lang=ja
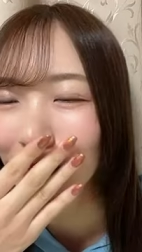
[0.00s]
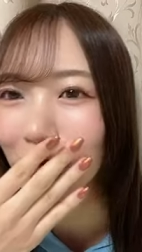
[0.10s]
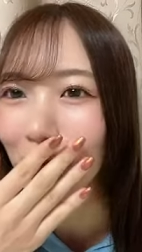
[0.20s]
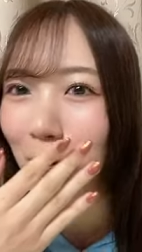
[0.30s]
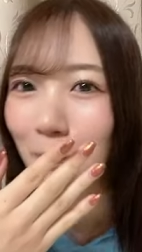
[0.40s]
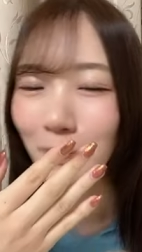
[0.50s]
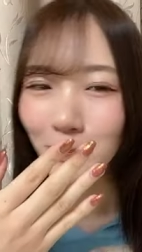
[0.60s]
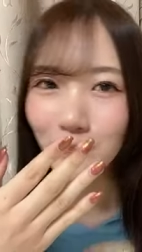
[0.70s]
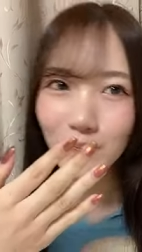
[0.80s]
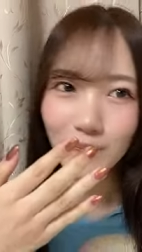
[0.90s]
うなんか
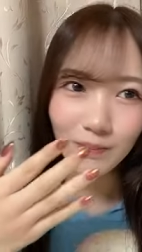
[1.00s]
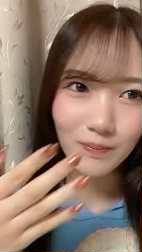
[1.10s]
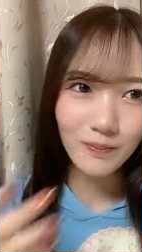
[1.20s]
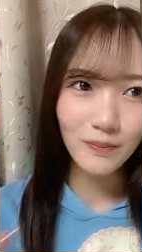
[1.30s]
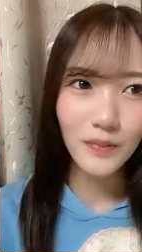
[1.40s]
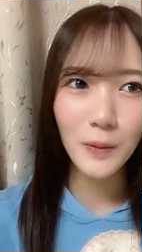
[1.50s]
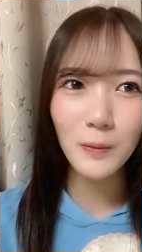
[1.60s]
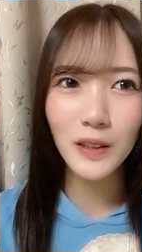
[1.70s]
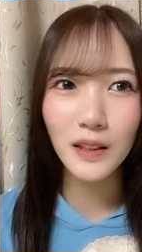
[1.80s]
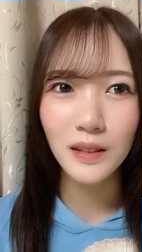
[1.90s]
やっ
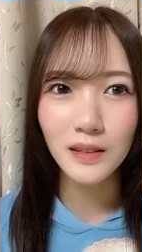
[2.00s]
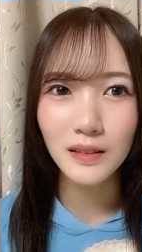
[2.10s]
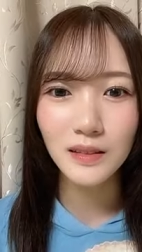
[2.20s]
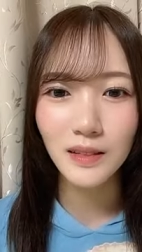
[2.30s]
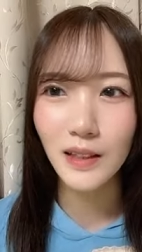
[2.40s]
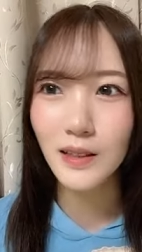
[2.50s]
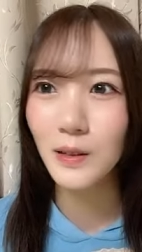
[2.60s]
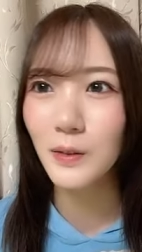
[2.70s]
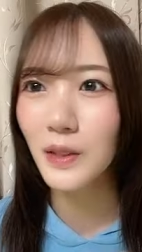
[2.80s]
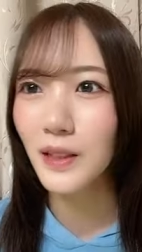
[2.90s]
ぱり走
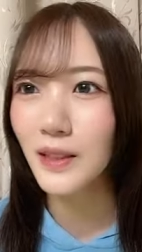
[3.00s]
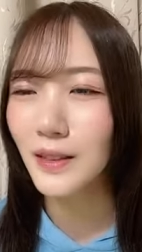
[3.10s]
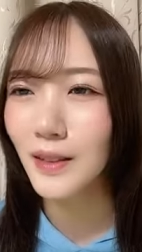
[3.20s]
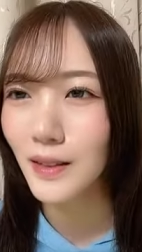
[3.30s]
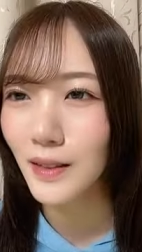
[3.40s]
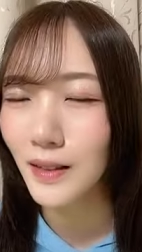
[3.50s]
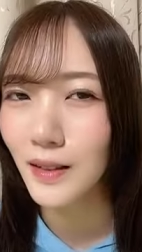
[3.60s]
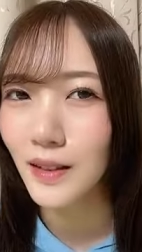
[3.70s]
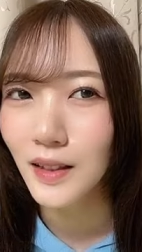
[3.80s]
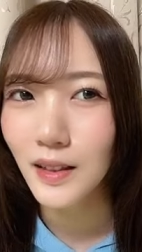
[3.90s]
る前やから
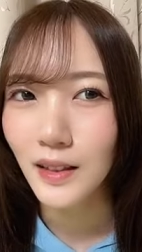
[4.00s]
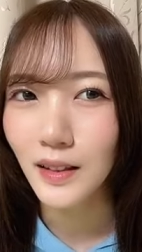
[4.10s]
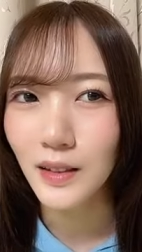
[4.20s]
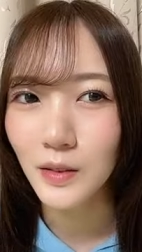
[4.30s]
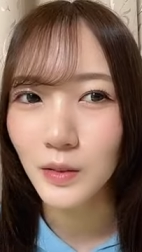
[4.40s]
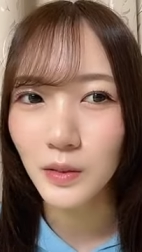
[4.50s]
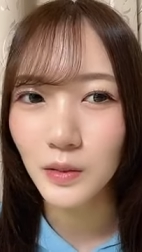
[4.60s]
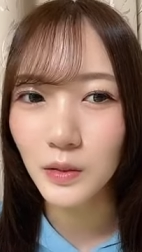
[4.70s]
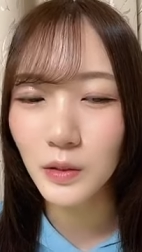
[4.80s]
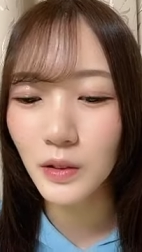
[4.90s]
あの
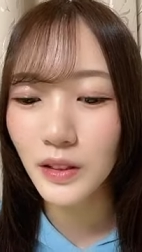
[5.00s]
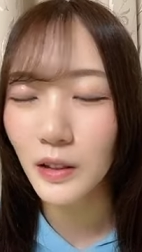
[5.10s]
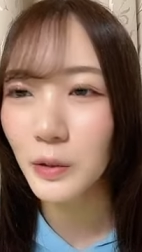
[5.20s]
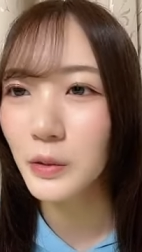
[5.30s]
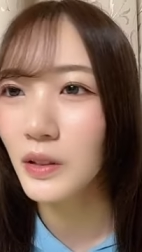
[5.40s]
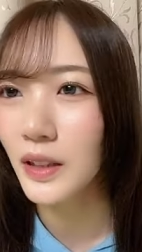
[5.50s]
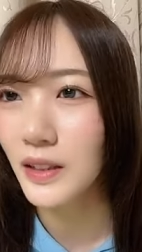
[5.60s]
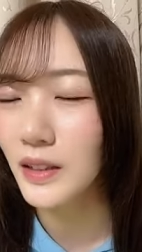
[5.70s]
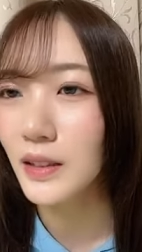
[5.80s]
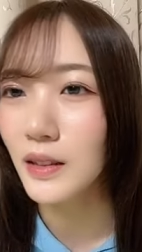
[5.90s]
動いた方が
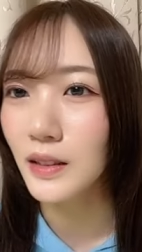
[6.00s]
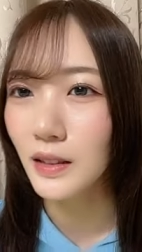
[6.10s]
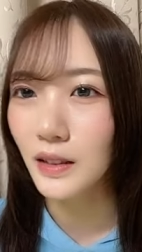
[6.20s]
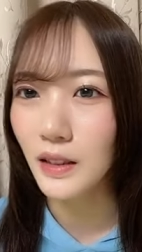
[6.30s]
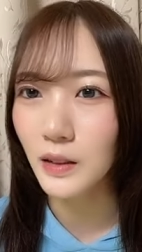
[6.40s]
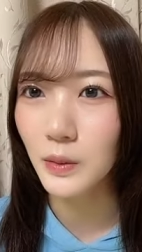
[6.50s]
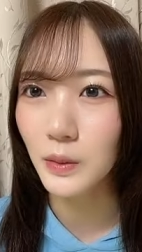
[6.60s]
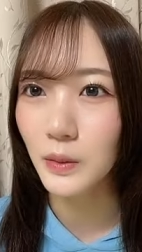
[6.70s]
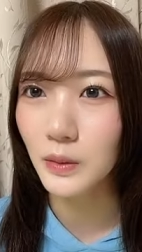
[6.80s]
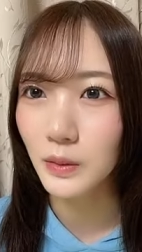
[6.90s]
いいっていう
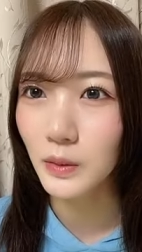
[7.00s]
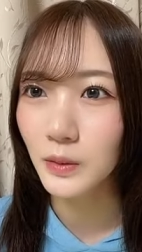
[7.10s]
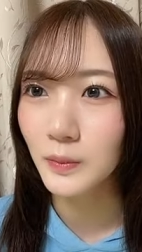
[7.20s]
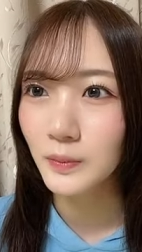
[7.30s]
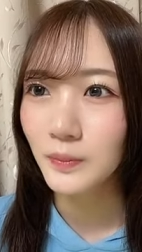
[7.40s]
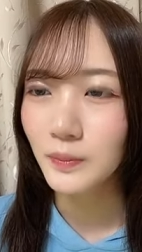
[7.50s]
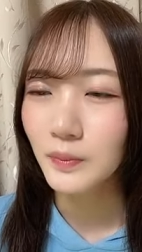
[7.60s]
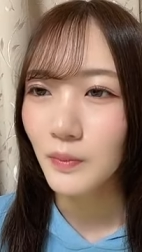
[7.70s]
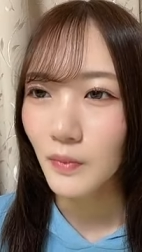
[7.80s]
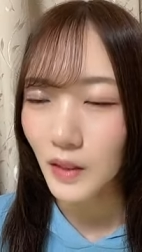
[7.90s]
のを
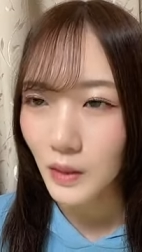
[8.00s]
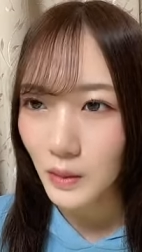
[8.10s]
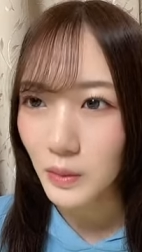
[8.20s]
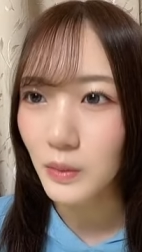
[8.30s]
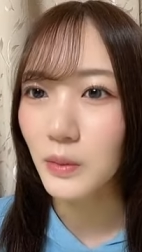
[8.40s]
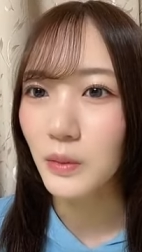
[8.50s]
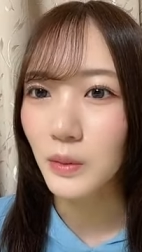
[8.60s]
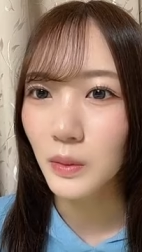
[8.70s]
そ